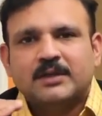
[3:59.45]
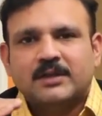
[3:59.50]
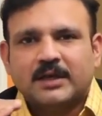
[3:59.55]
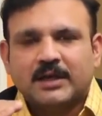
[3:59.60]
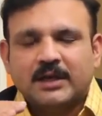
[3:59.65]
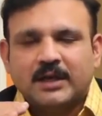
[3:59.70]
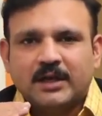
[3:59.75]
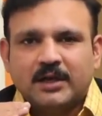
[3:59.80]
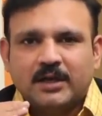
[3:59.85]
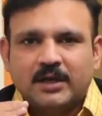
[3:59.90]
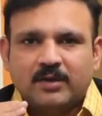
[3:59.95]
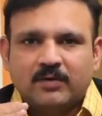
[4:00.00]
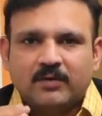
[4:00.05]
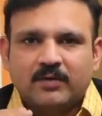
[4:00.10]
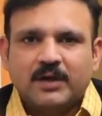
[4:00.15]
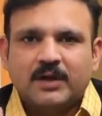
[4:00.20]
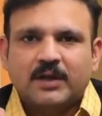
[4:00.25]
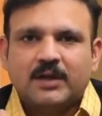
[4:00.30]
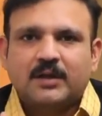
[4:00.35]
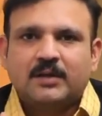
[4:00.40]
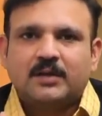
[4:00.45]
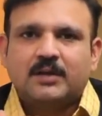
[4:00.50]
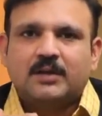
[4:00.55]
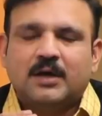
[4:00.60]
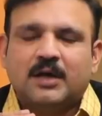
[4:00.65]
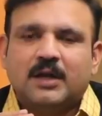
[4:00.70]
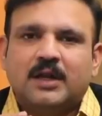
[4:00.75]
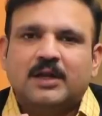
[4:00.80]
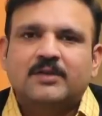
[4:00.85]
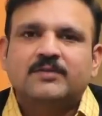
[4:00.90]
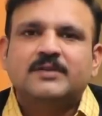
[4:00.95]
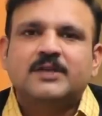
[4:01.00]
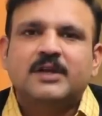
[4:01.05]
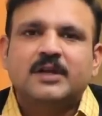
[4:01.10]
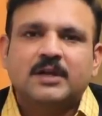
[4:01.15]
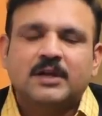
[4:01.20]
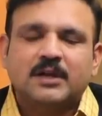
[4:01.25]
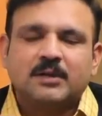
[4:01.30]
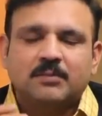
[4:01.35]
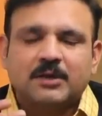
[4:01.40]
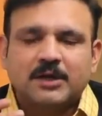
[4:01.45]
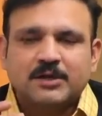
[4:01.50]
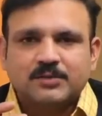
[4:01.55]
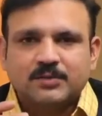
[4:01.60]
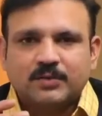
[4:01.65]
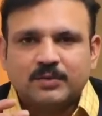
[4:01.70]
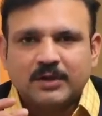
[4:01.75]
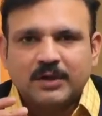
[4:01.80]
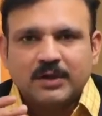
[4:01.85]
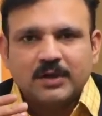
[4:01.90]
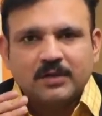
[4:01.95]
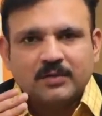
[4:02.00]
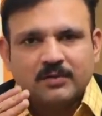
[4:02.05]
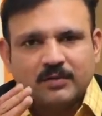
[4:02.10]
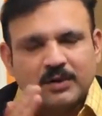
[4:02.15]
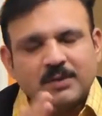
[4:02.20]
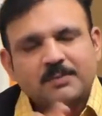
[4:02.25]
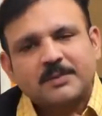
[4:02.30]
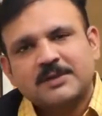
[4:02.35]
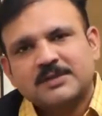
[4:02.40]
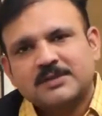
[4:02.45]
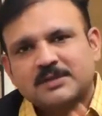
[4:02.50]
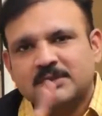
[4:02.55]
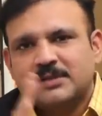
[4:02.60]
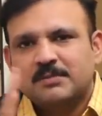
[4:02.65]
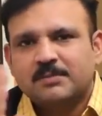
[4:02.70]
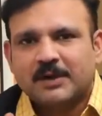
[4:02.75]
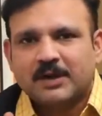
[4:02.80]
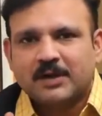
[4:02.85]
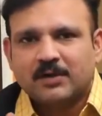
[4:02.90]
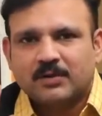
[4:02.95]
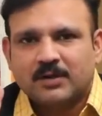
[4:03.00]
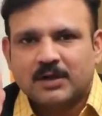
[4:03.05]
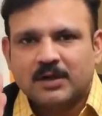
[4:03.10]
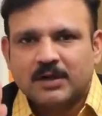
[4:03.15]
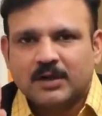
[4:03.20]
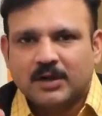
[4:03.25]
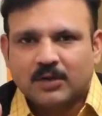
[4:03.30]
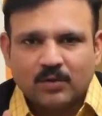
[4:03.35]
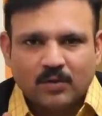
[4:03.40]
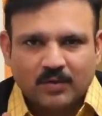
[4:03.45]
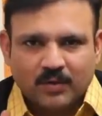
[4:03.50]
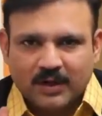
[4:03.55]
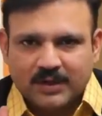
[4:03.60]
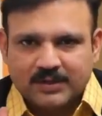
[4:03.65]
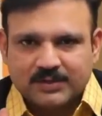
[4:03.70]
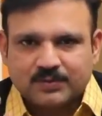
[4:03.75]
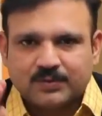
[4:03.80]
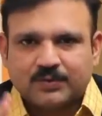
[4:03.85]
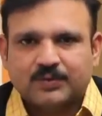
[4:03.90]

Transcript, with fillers: తగినటువంటి ఆ లైఫ్ స్టైల్ని కనుక మార్చుకుంటే ఉన్న పరిస్థితి బెటర్ అవడానికి ఎక్కువ అవకాశం